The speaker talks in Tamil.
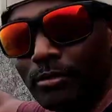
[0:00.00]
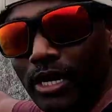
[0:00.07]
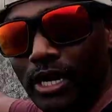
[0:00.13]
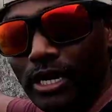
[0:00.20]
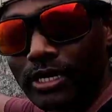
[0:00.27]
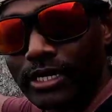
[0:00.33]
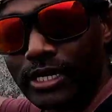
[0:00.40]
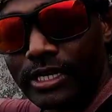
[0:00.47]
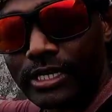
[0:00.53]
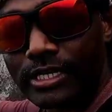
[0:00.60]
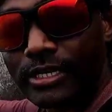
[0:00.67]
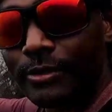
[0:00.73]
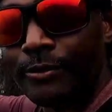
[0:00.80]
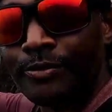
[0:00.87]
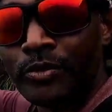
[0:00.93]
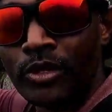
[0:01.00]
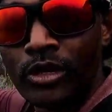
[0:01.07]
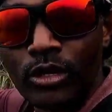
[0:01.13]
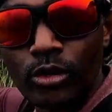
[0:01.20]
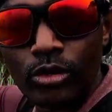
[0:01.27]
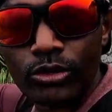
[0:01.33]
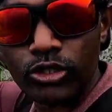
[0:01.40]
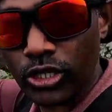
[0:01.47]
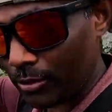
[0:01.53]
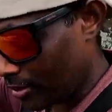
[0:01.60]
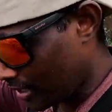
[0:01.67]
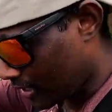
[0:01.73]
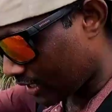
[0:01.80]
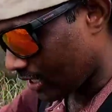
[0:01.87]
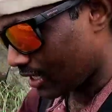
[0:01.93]
அப்படியே மேலே ஏறிட்டு கொஞ்சம்
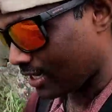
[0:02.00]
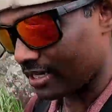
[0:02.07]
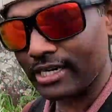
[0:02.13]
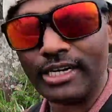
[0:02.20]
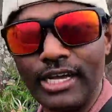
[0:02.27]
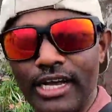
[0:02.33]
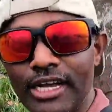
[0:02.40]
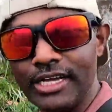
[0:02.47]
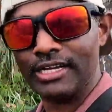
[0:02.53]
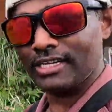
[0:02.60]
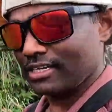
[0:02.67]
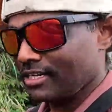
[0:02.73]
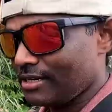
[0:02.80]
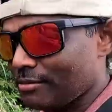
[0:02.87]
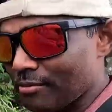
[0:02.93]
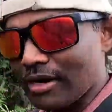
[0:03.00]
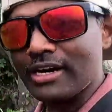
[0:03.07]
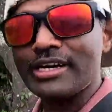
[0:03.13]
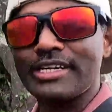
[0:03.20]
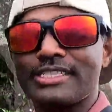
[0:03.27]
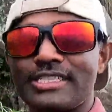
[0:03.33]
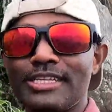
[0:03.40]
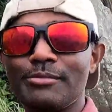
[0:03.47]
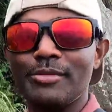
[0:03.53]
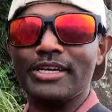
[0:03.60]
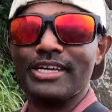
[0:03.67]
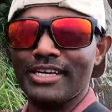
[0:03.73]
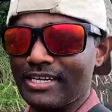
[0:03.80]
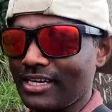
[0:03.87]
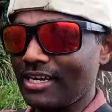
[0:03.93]
அப்படியே கீழே இறங்கினா மறுபடியும்
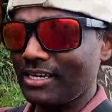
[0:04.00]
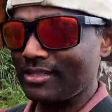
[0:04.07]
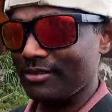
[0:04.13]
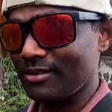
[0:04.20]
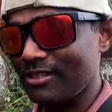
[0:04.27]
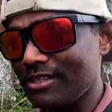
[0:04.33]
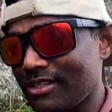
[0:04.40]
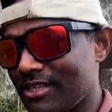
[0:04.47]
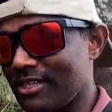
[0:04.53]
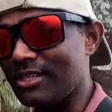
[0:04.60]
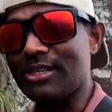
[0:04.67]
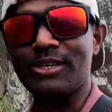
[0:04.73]
திரும்ப ஏறினா இது வந்து